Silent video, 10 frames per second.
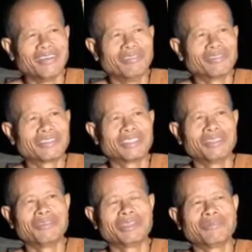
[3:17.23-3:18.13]
ก็
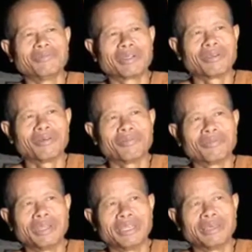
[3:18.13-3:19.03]
ชีวิตมัน
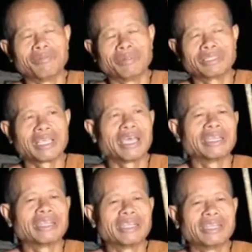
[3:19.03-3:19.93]
ก็เป็นธรรม
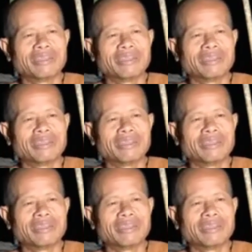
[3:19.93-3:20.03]
ชาติ